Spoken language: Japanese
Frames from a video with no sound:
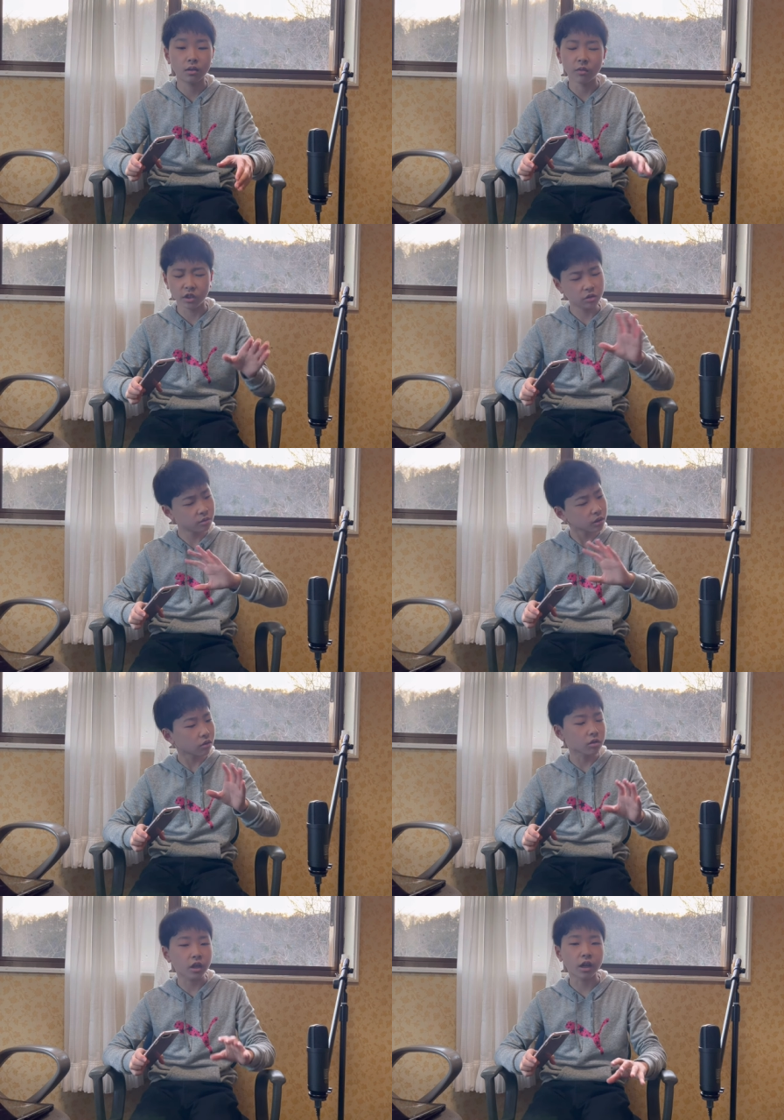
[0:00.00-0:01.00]
あ、十分ってこ
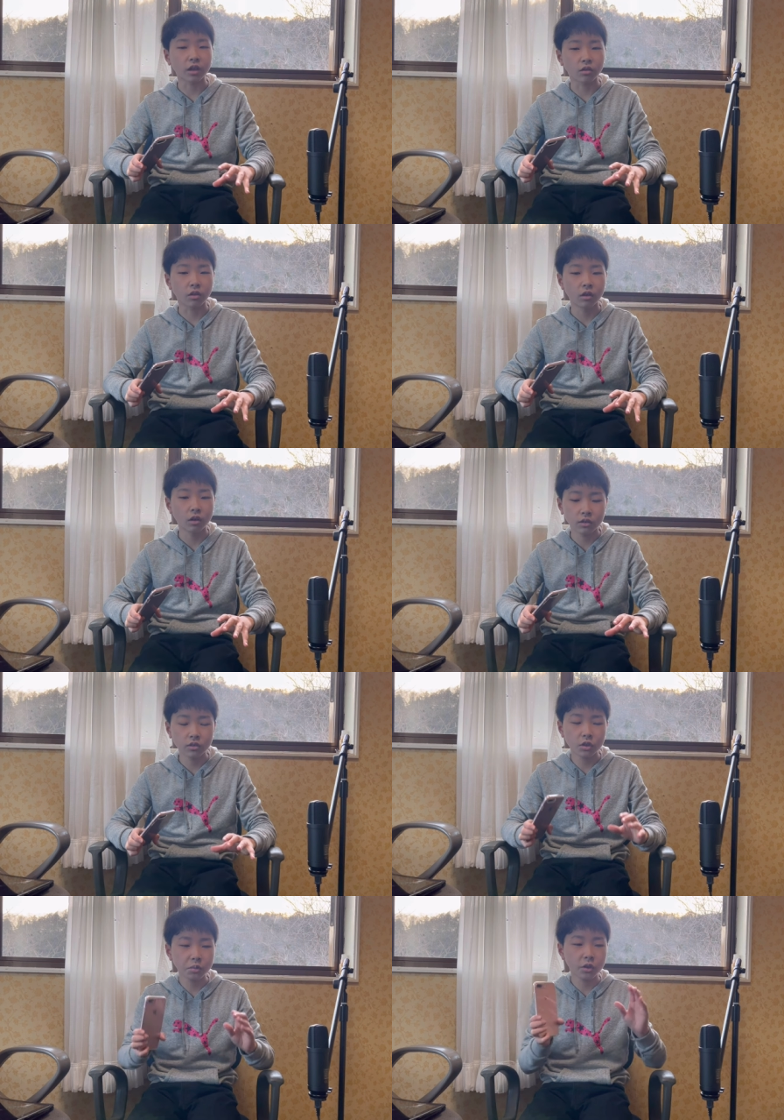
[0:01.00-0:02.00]
とじゃないけど
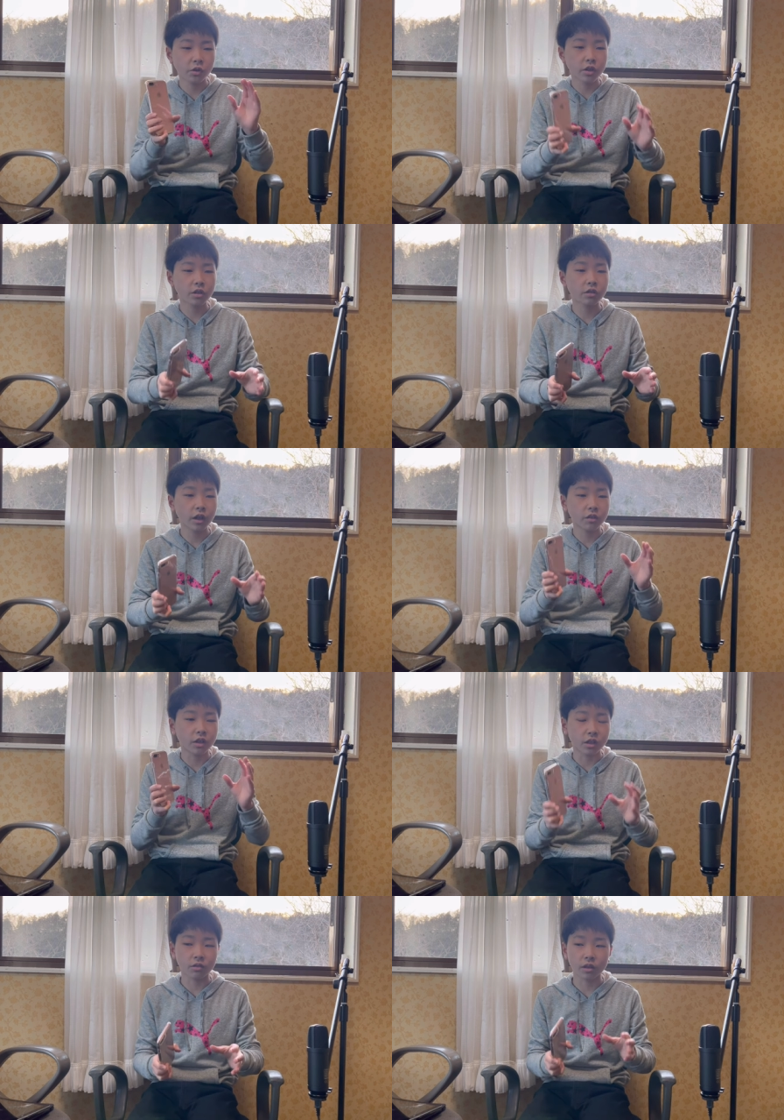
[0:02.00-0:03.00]
YouTube に載せるぐらいの
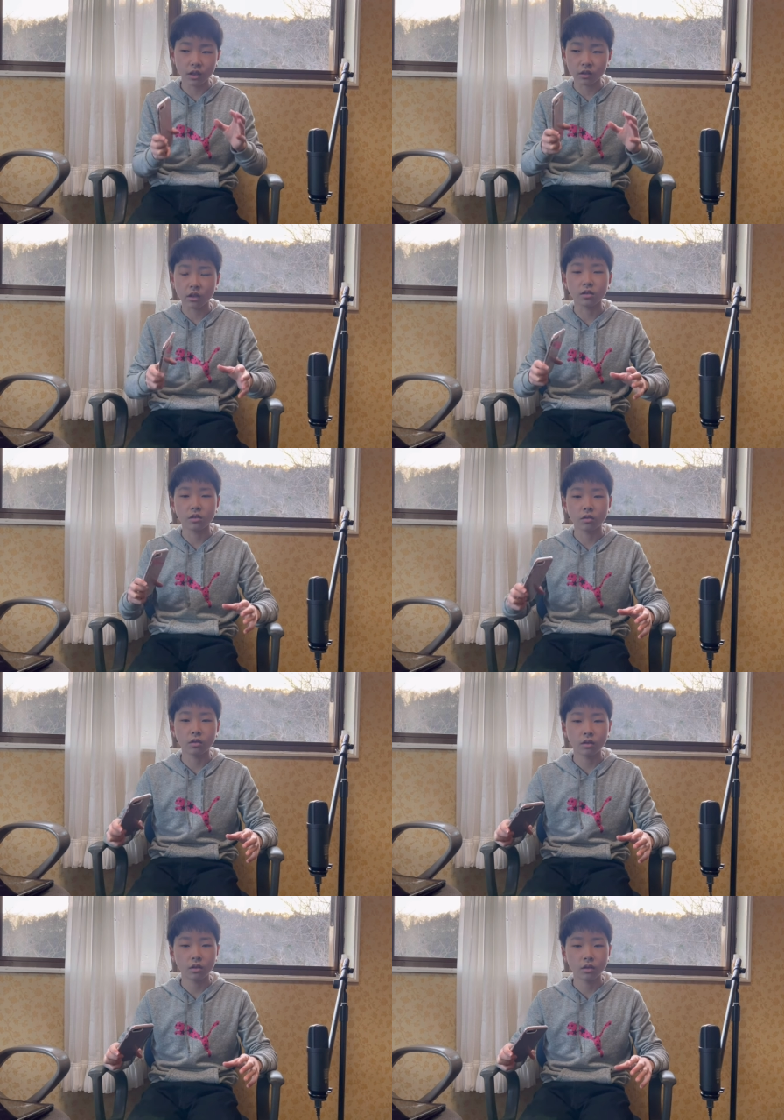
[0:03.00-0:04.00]
編集はできたんですよ
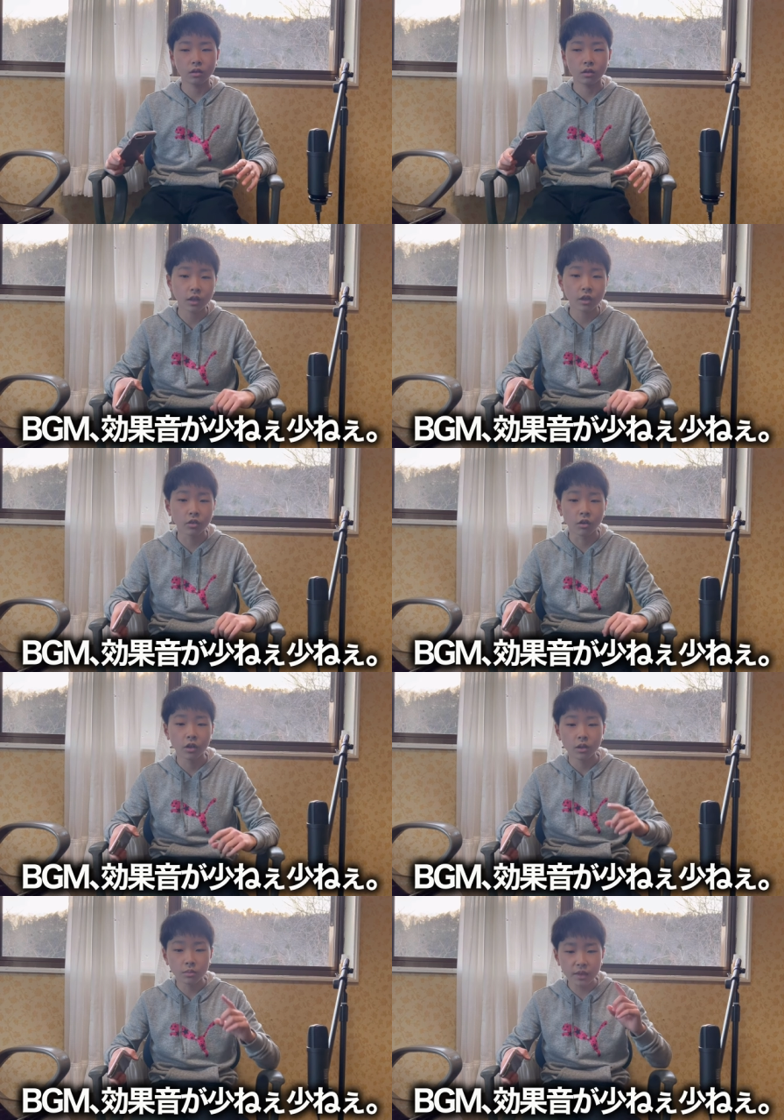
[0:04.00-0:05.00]
だけど
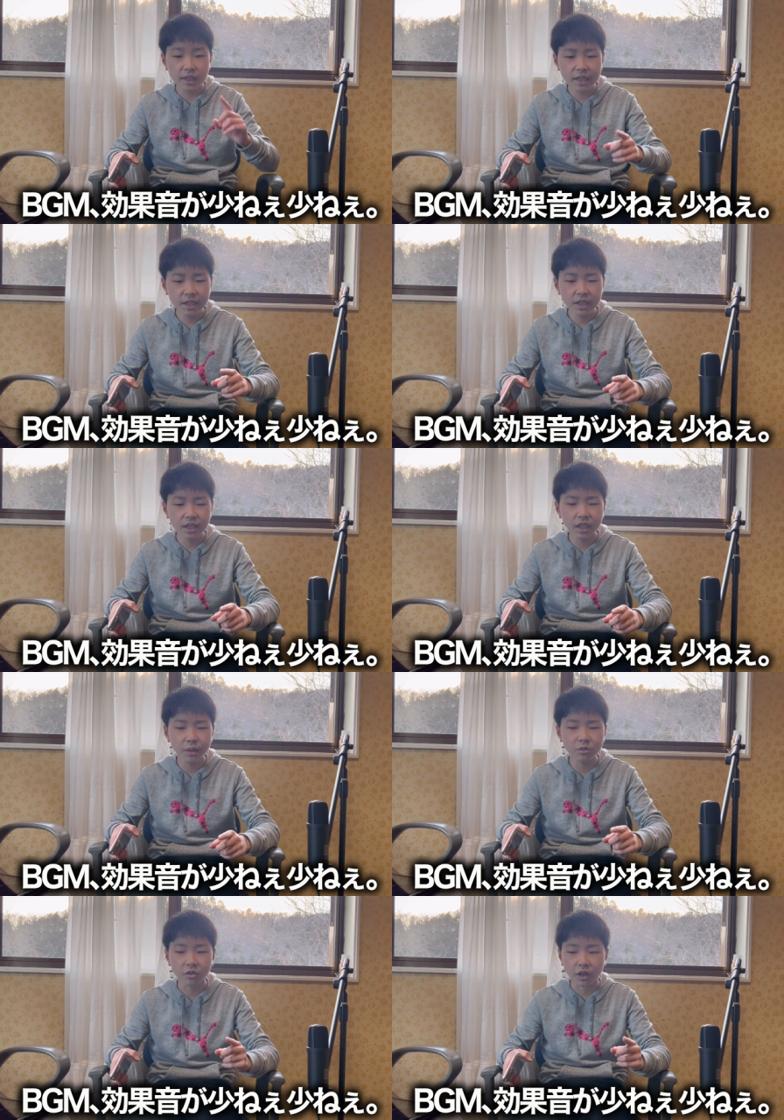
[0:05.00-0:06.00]

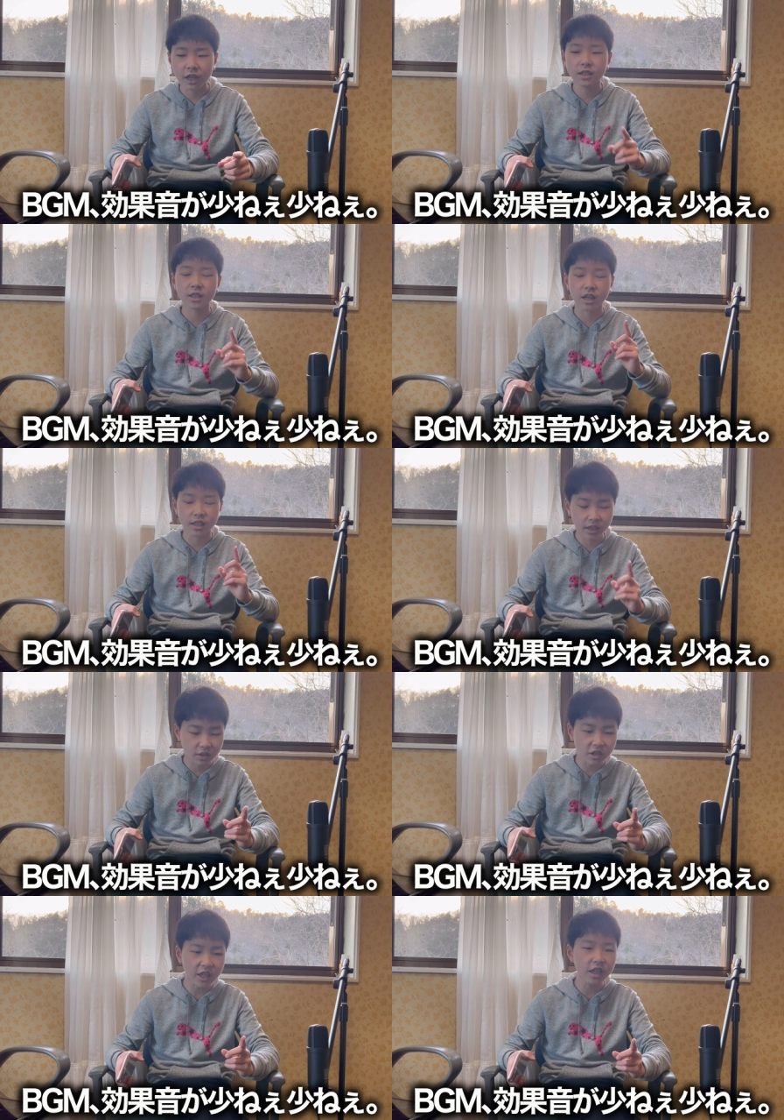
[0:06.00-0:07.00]
BGM の数が
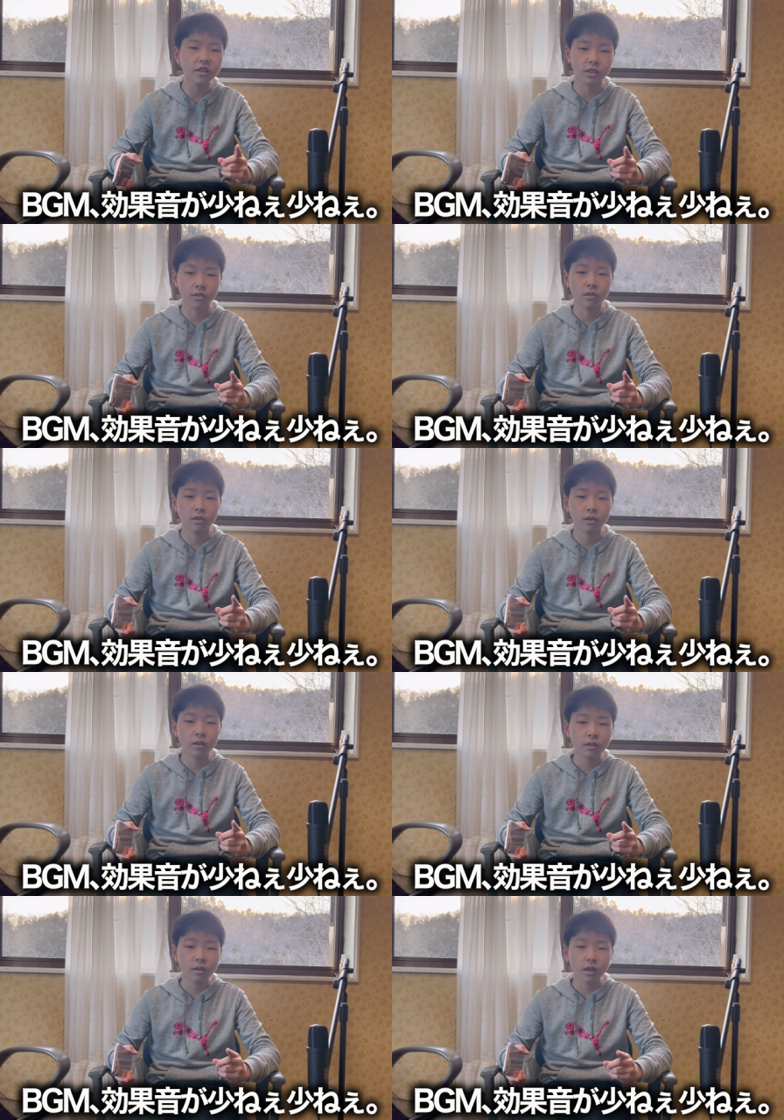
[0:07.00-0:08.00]
少ねえんですよ
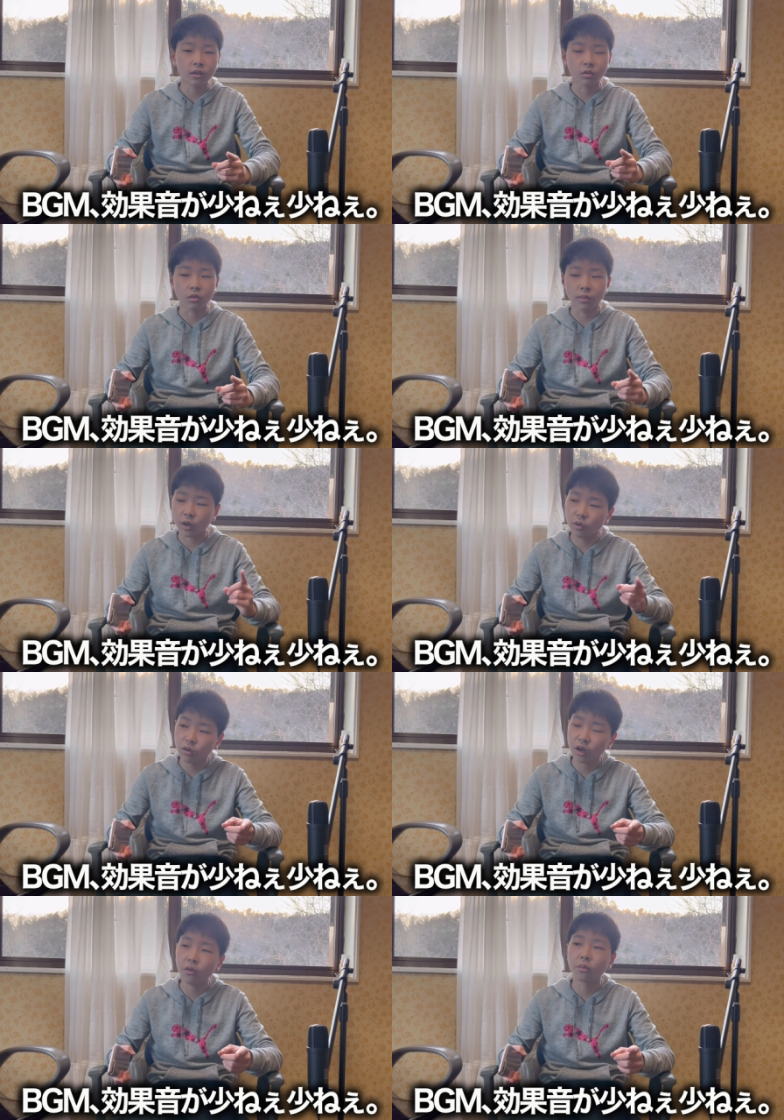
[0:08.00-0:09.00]
あと、まあ、効
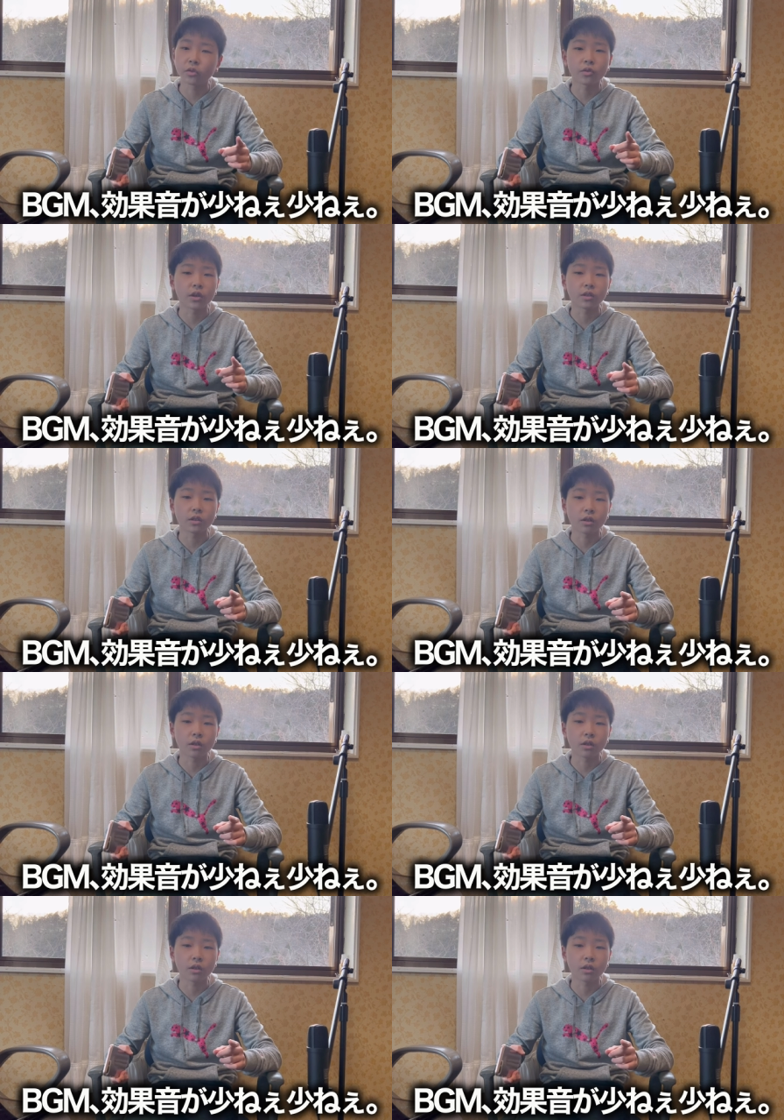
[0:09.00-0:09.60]
果音もそうなんです